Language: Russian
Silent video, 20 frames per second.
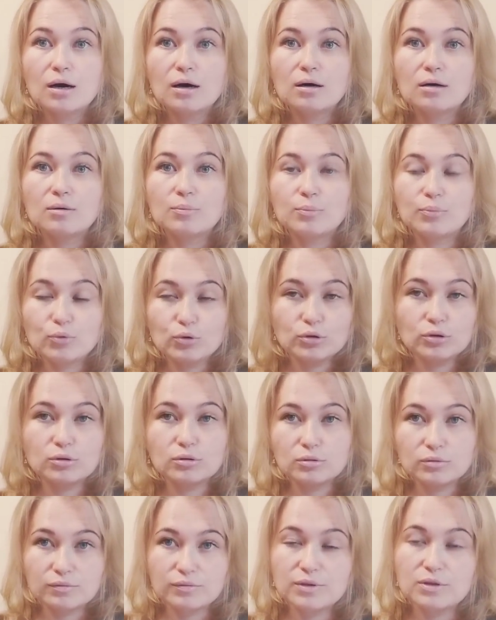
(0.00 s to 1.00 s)
э, под
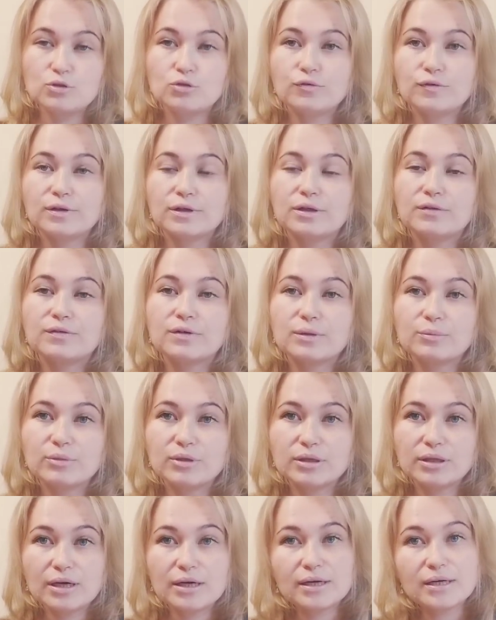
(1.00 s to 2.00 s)
видео, вернее, в
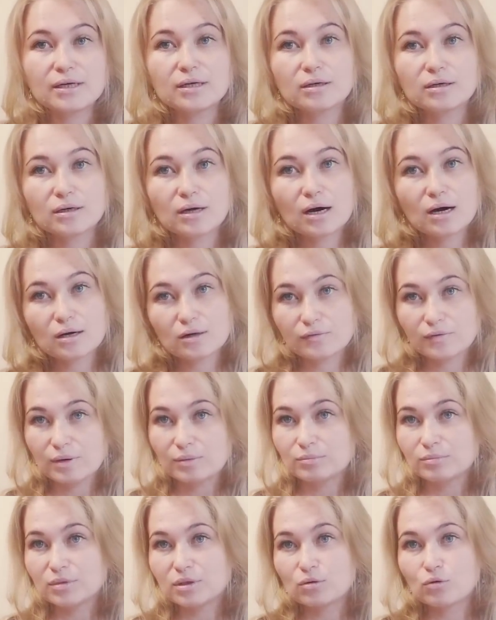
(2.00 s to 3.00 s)
комментариях, как
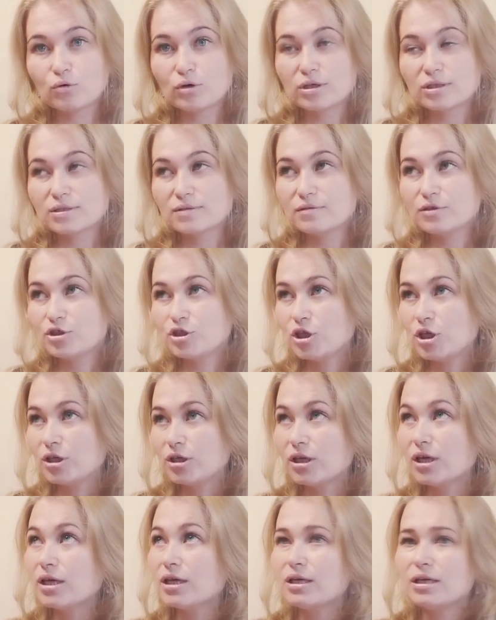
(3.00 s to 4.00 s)
вам такое
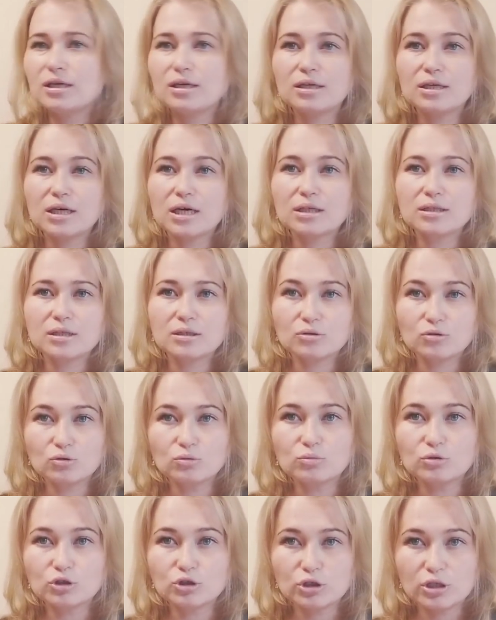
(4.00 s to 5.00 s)
освещение, и я так
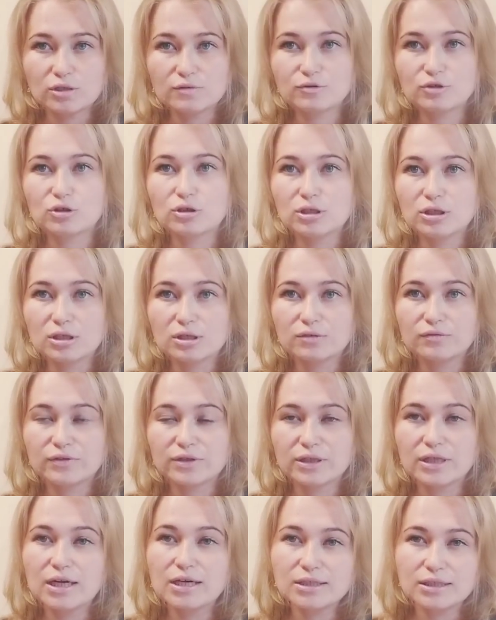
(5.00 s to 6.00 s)
думаю, что я все-таки в
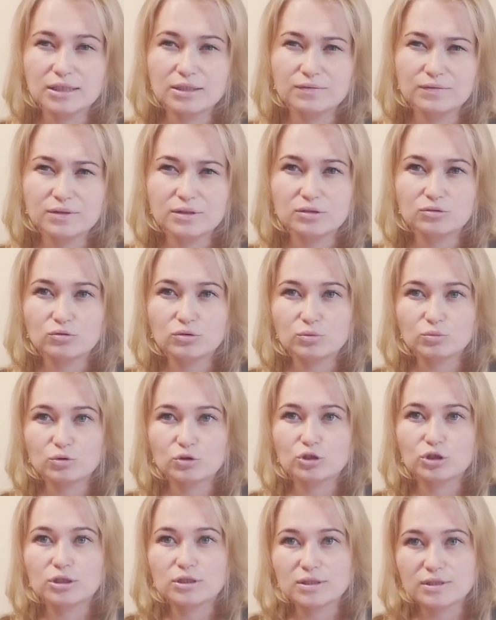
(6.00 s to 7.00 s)
редакторе вытяну
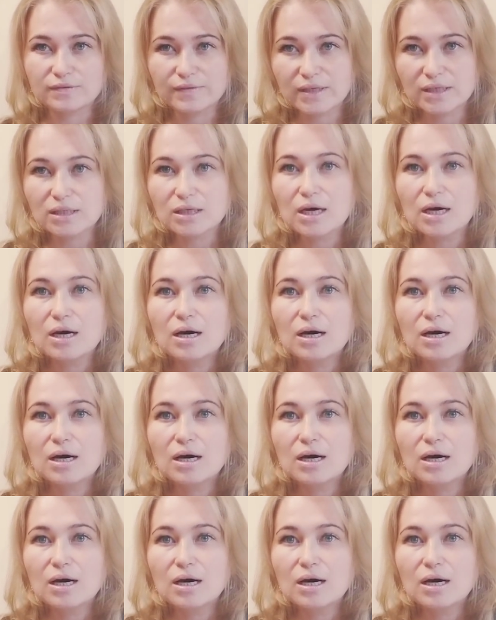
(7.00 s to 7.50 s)
немножко свет,